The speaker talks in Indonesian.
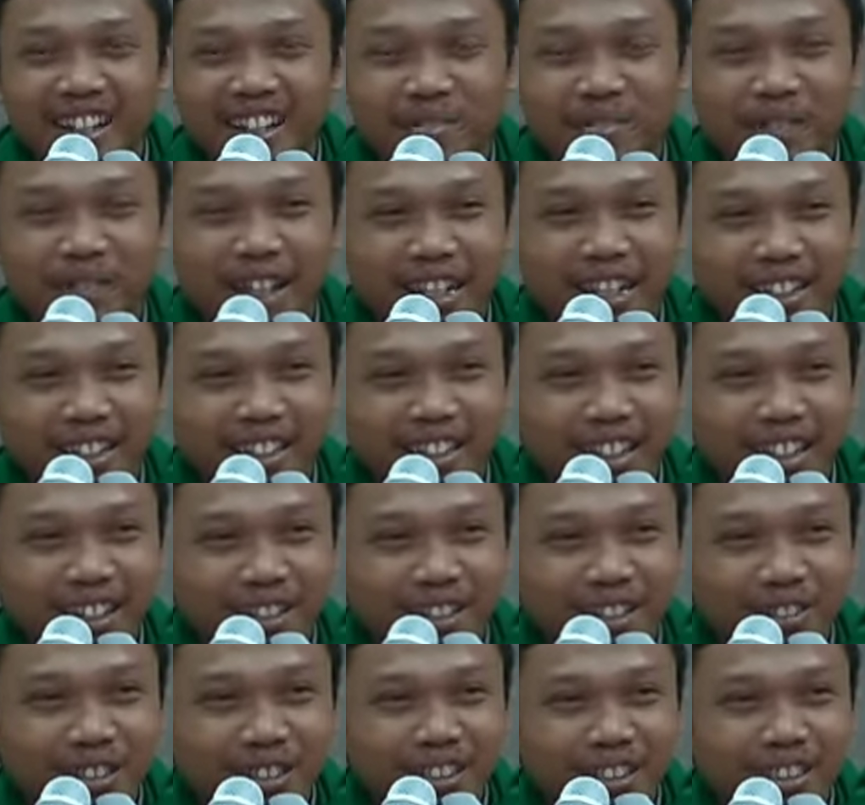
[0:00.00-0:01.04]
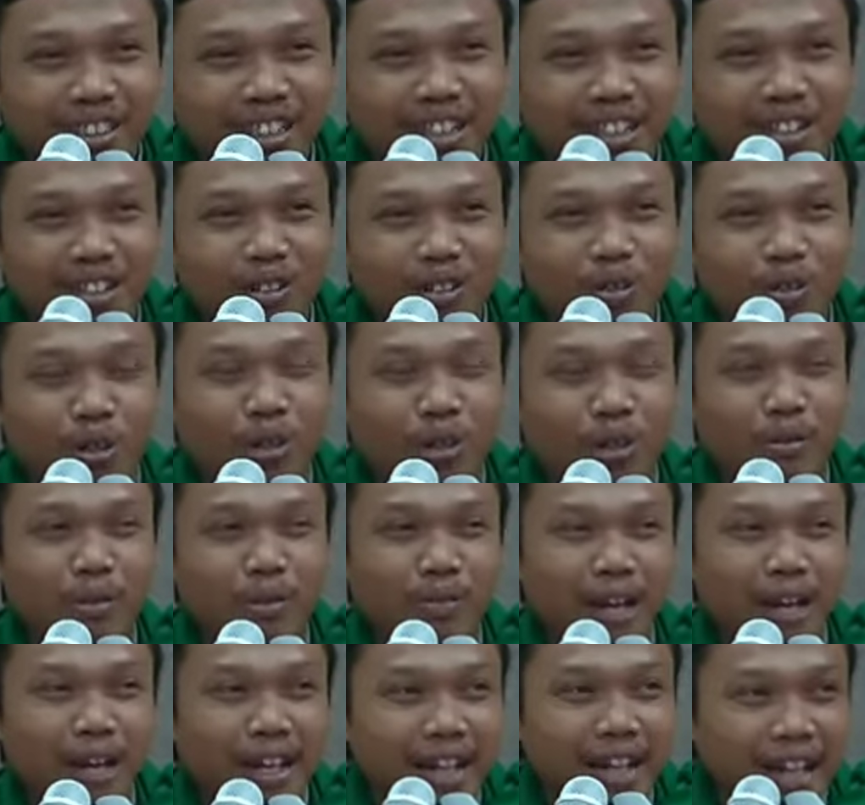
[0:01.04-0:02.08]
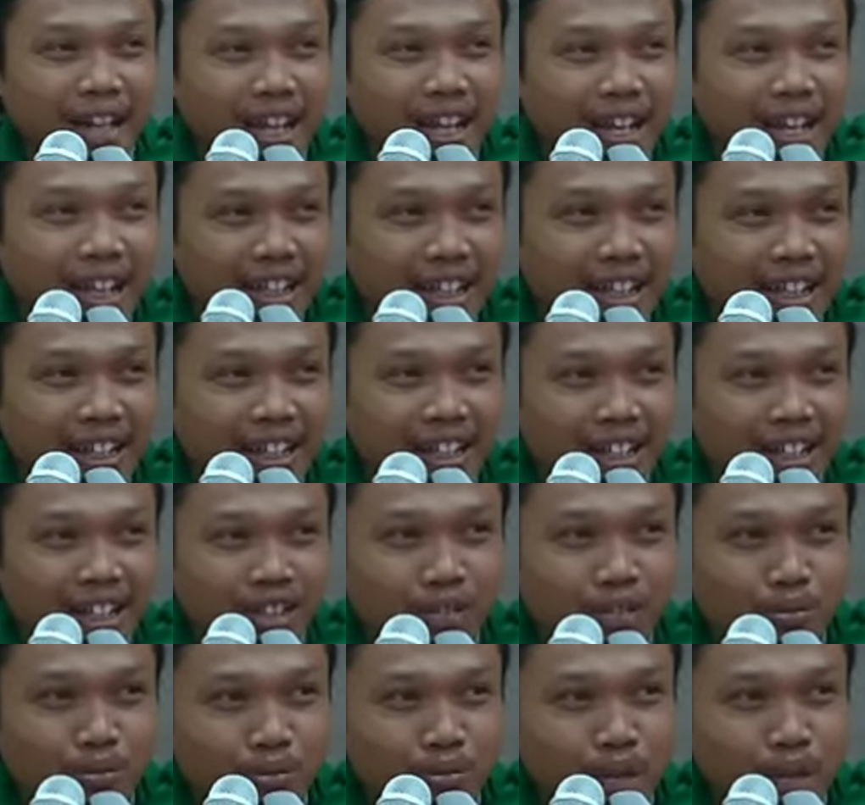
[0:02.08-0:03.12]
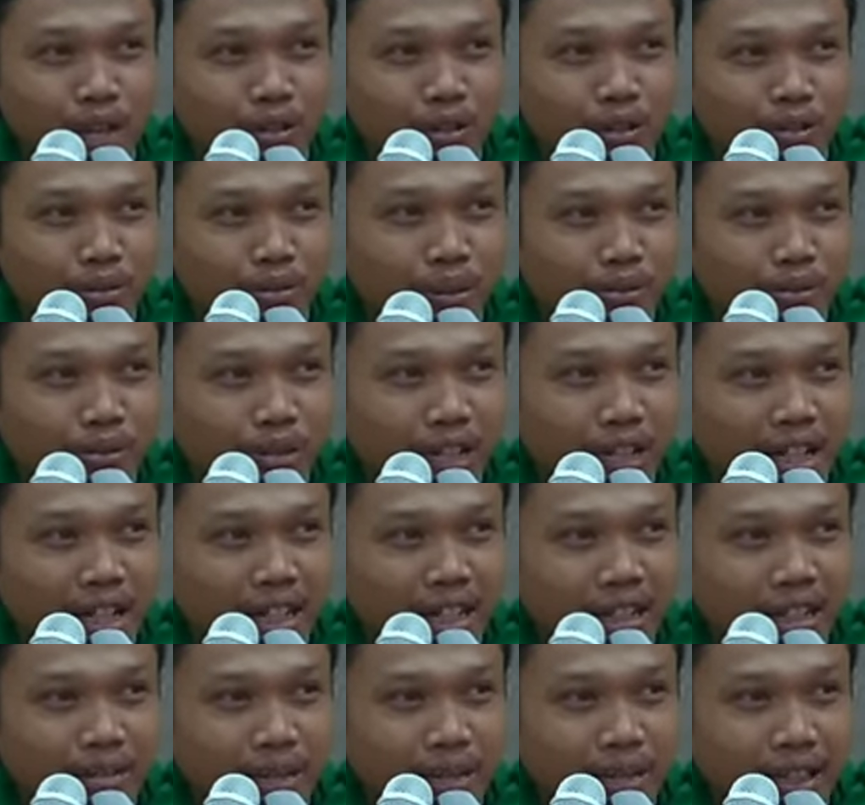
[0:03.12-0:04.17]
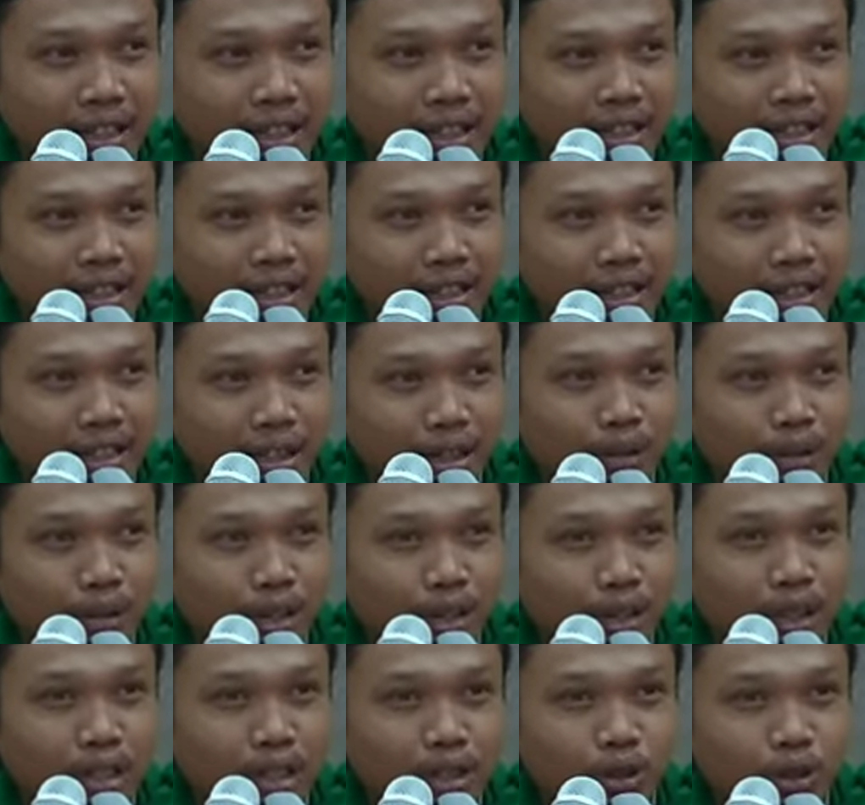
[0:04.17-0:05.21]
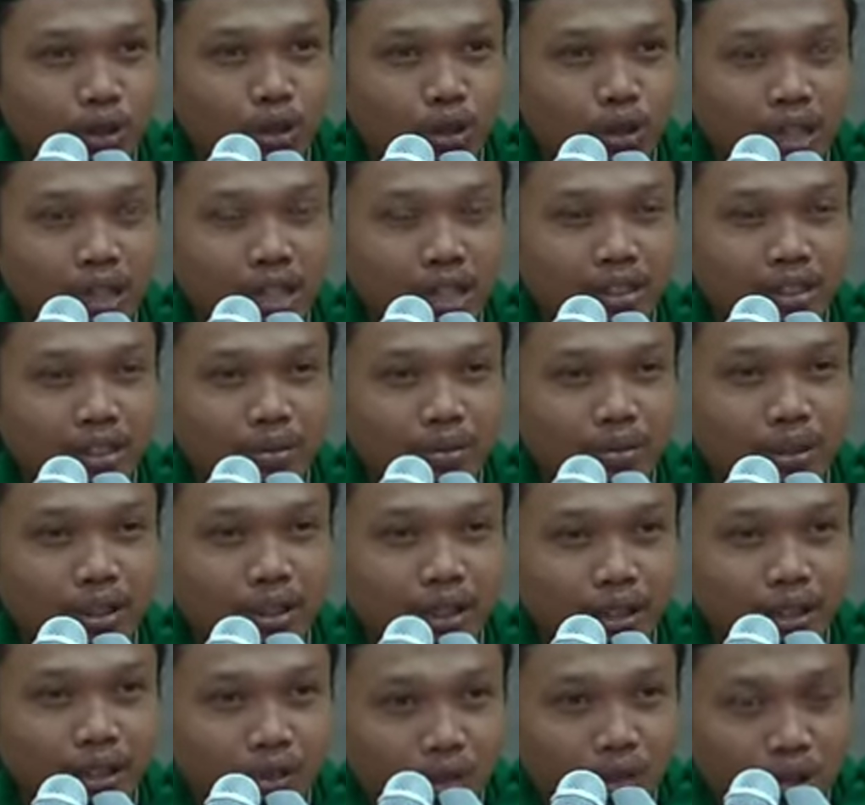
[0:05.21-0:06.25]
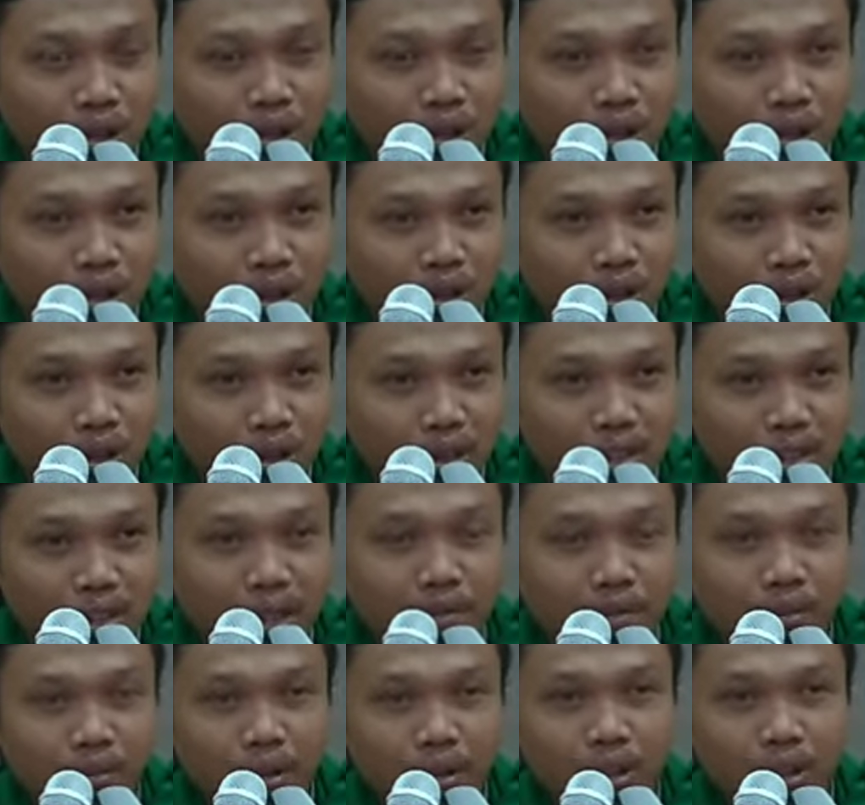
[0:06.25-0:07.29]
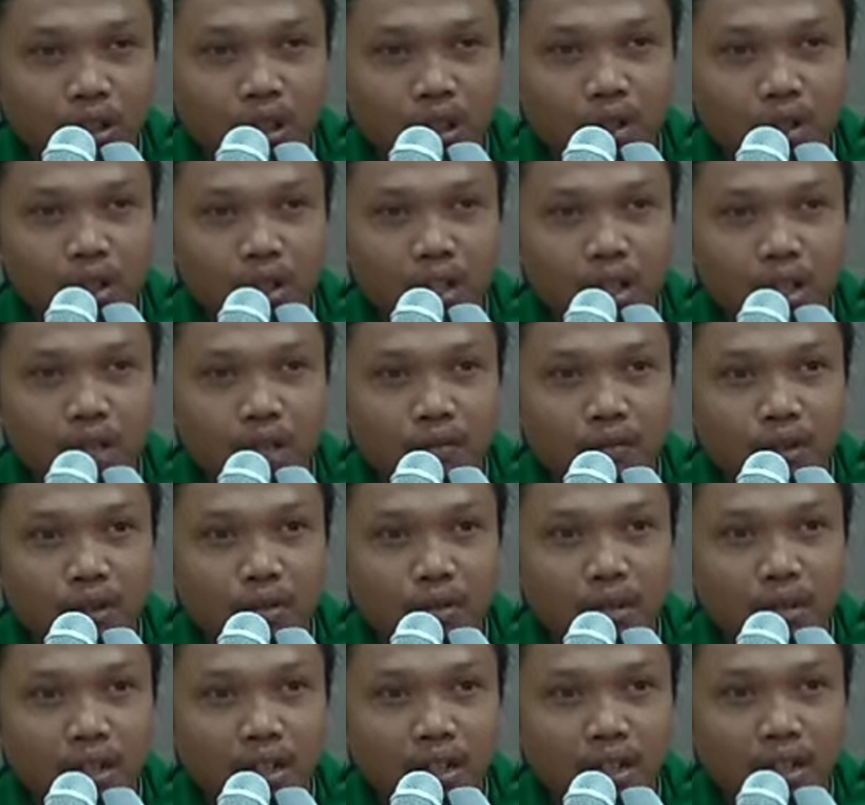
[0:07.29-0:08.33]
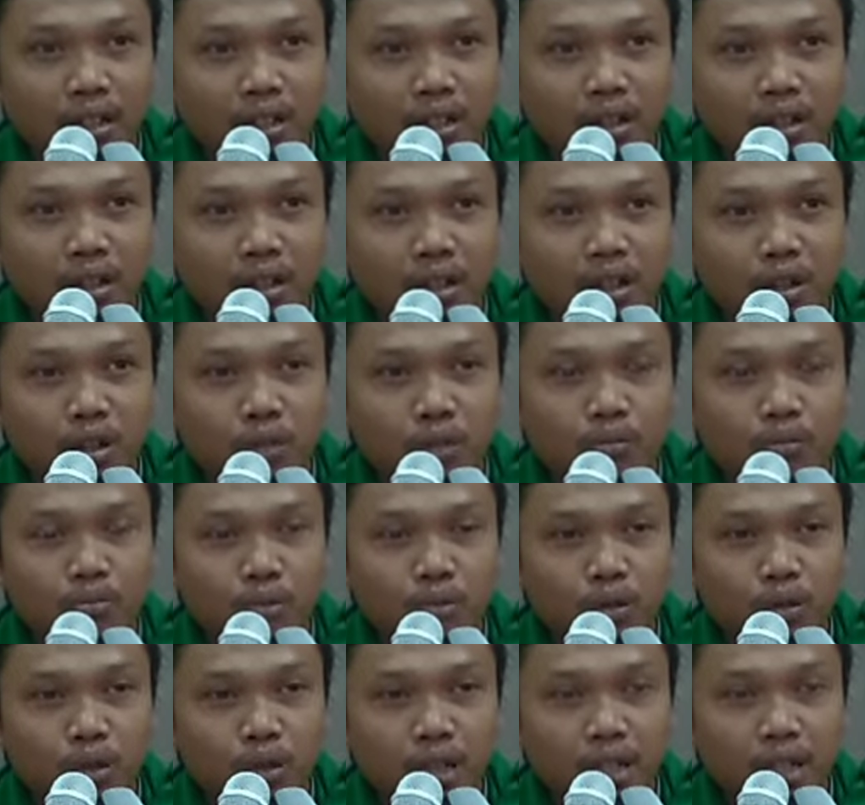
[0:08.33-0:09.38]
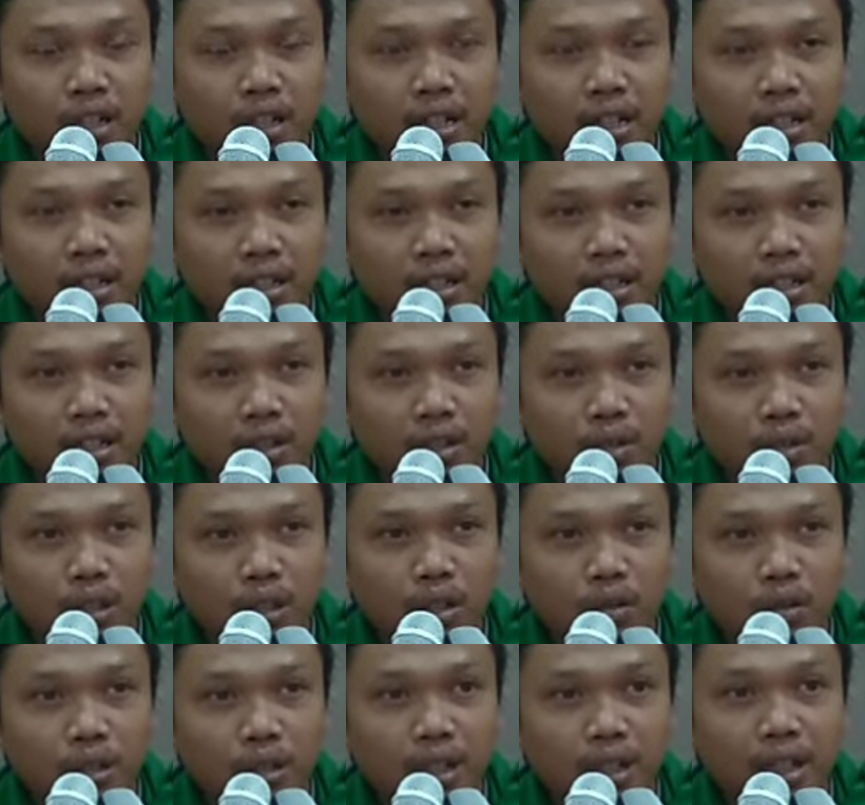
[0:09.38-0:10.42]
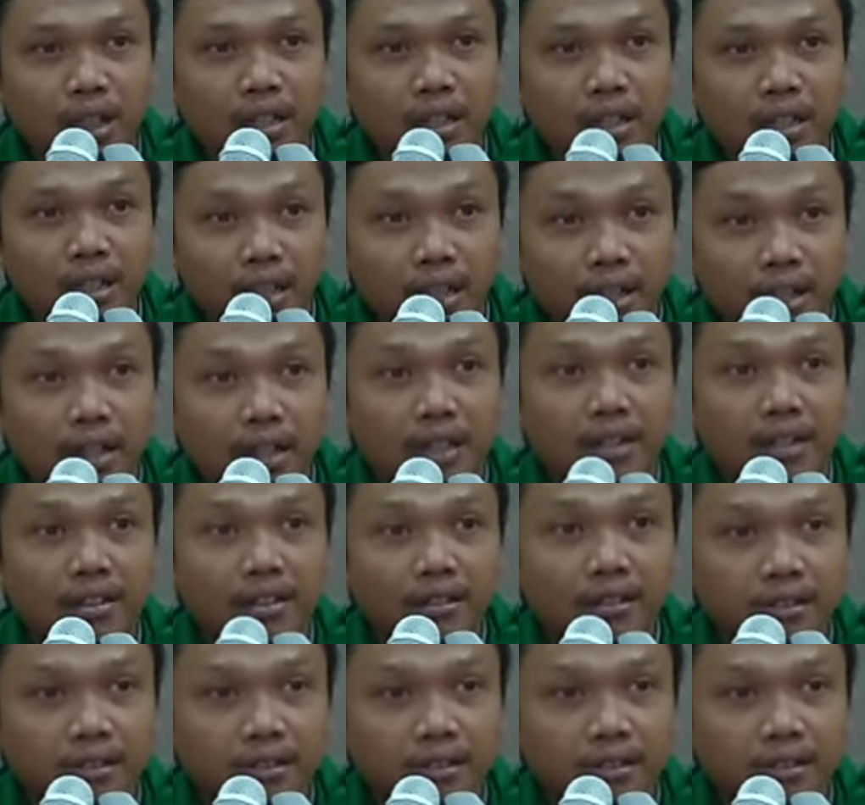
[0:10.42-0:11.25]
lebih enteng itu siksanya oh lebih parah itu baru permulaan dibangkitkan dalam keadaan kesusahan seperti itu sampai orang-orang kafir berkata ya Robbu arihna walau ilan nar